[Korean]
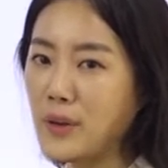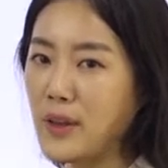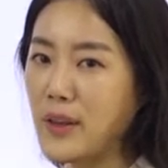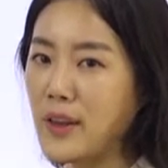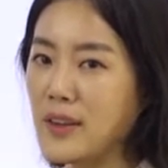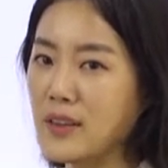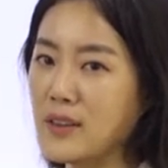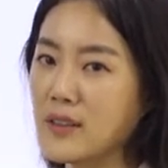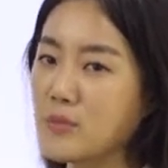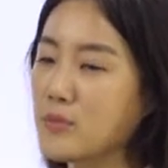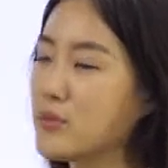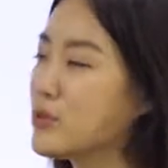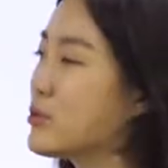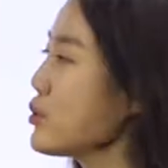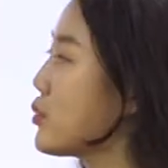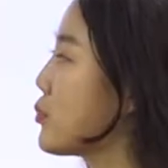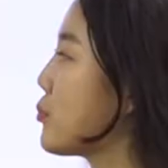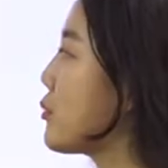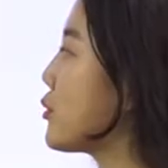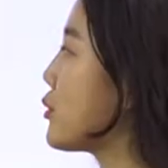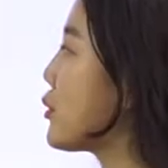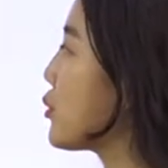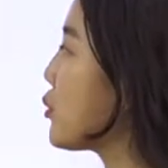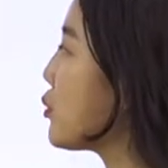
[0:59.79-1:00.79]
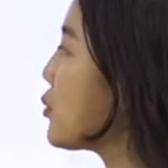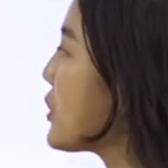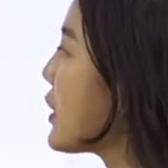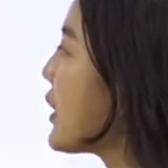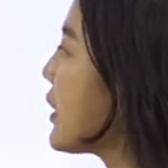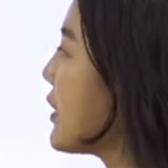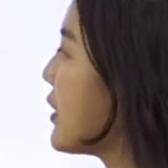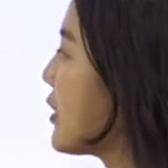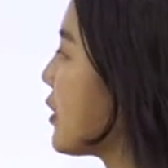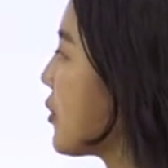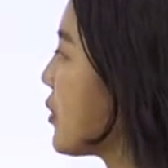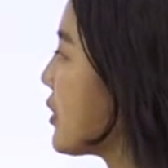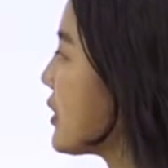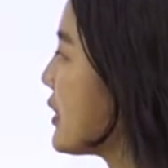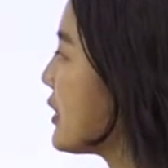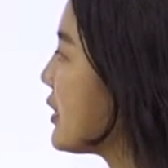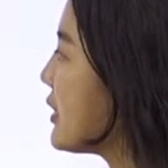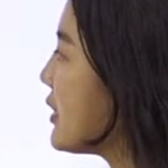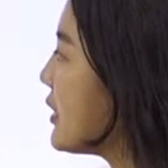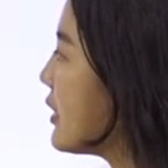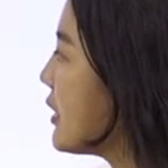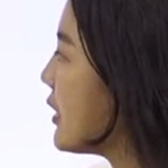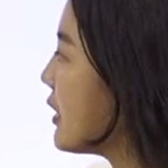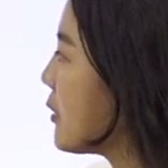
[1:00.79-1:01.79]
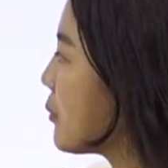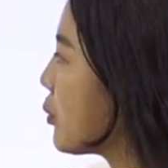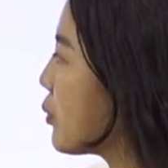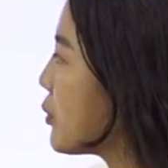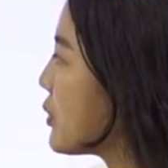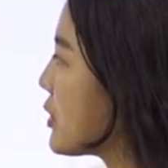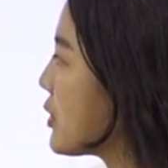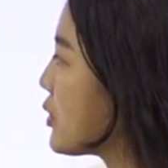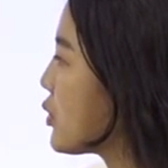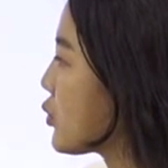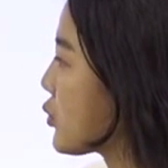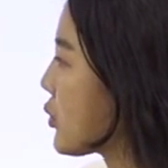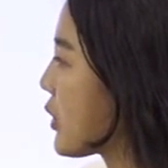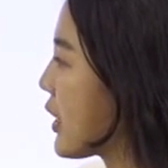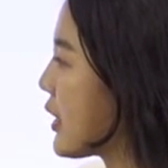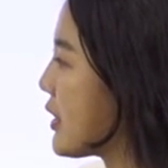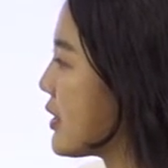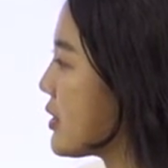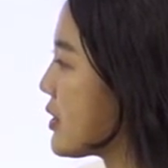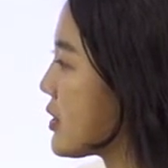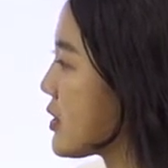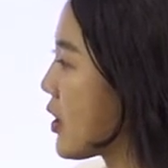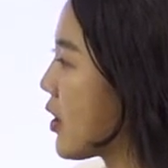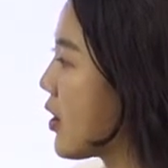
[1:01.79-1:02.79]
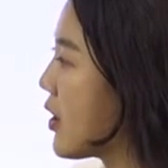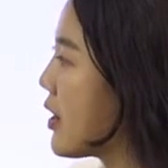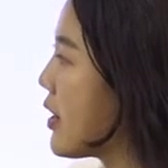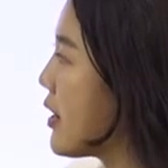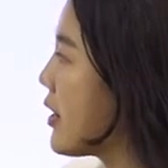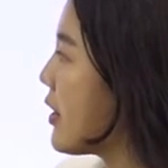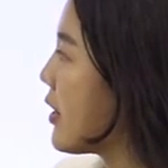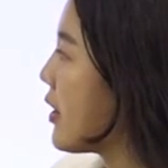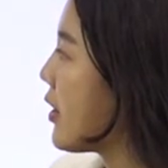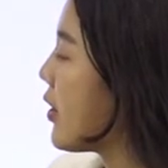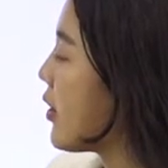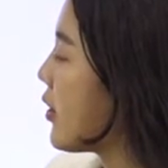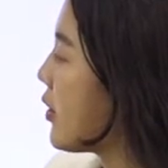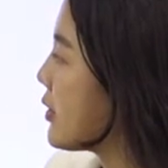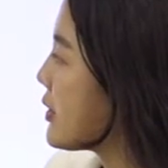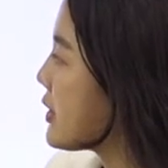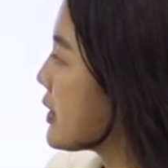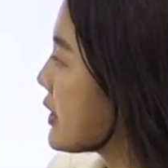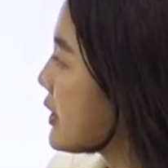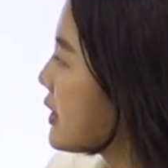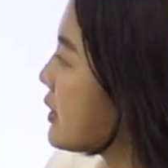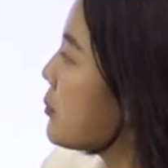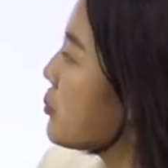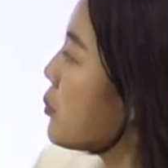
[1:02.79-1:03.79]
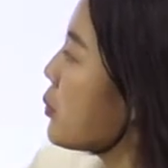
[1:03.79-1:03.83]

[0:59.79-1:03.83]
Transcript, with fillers: 이렇게 불쑥불쑥 솟아있는 것을 보실 수가 있죠. 어,